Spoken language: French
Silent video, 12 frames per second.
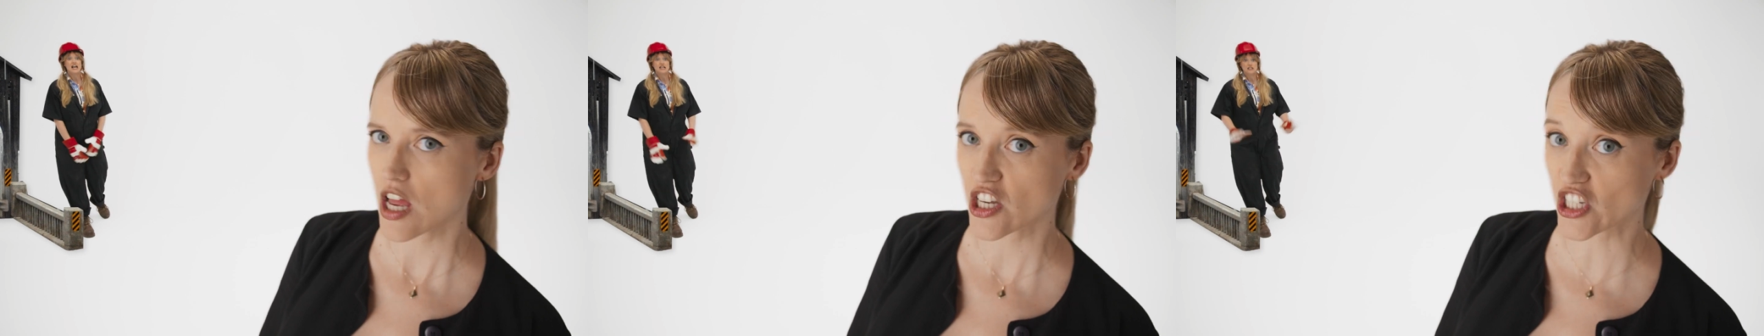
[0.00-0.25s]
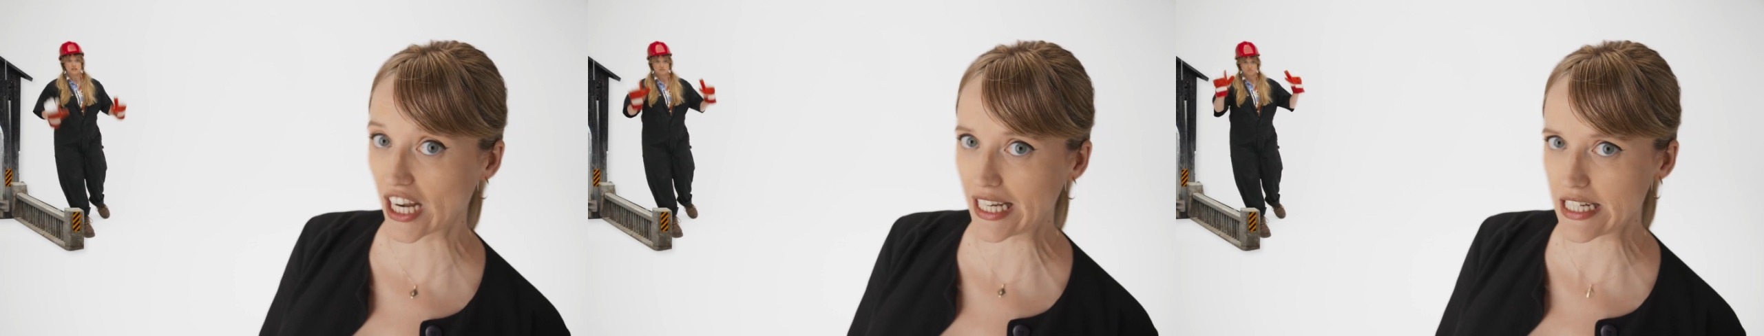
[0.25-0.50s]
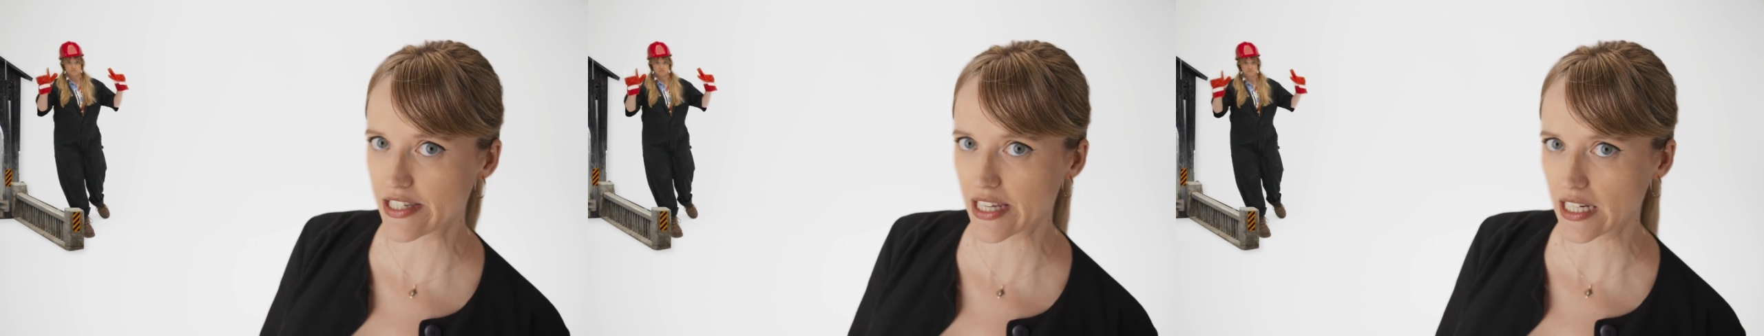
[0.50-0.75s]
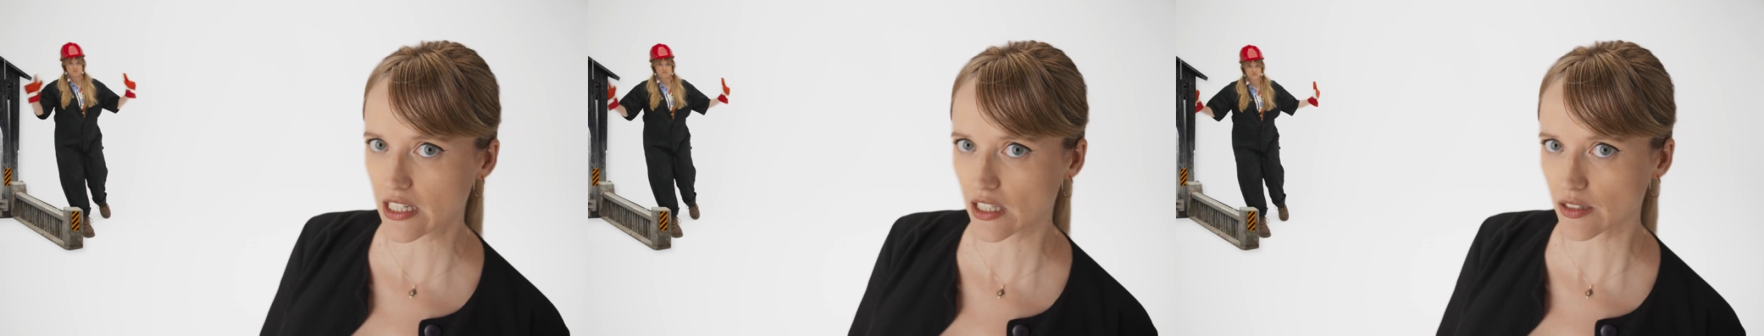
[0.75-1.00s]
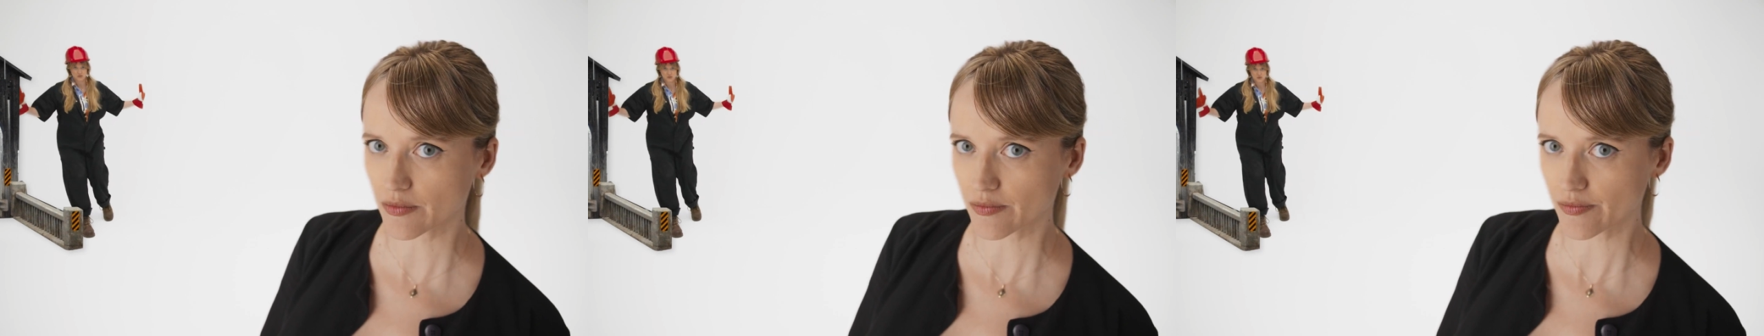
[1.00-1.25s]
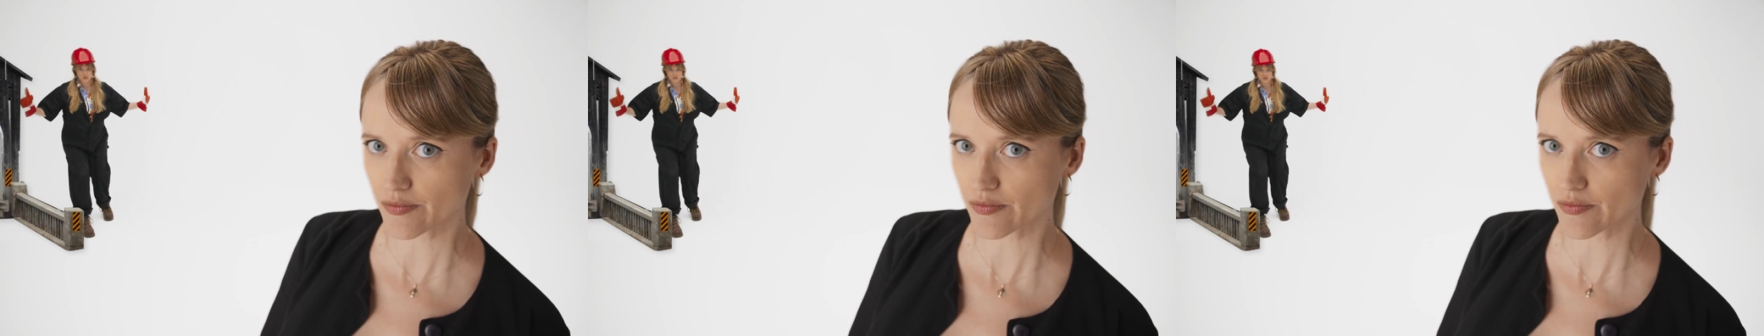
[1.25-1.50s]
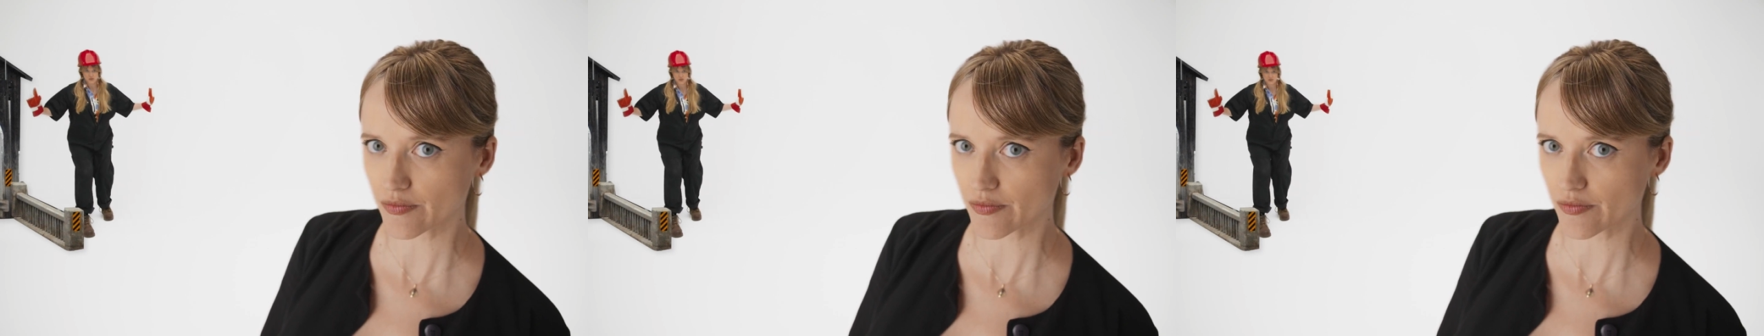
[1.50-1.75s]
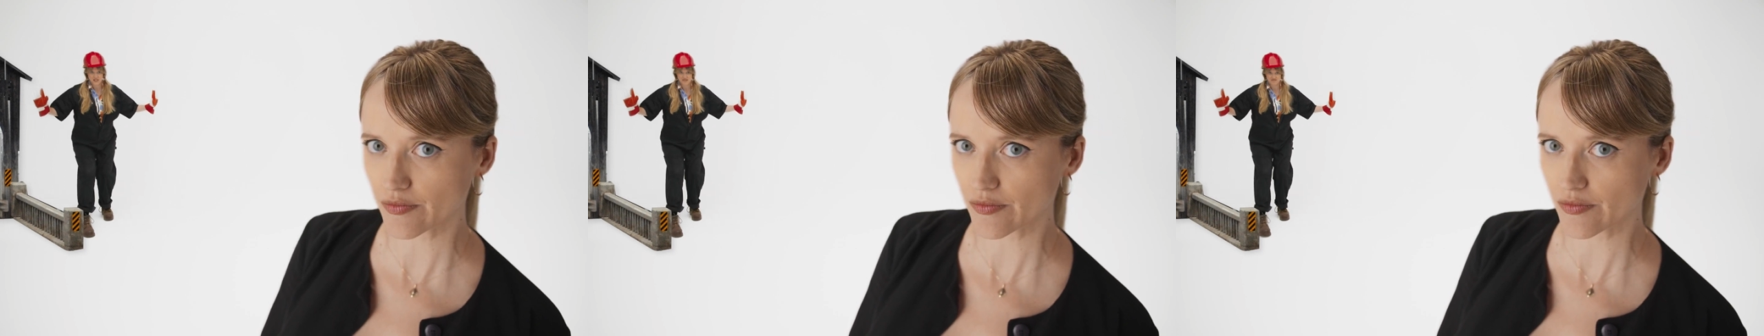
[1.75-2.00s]
J'allais le dire.
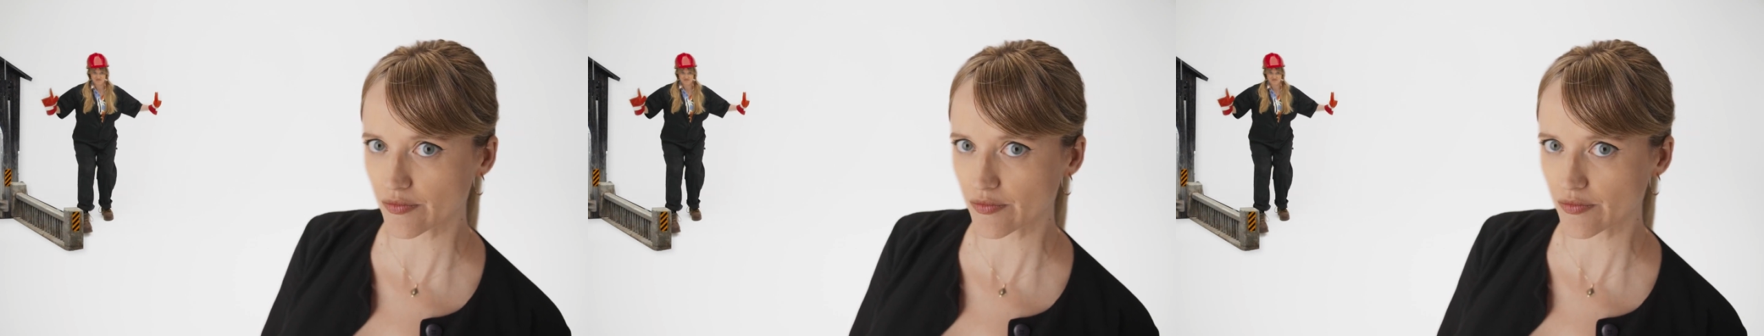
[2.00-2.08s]
Excusez.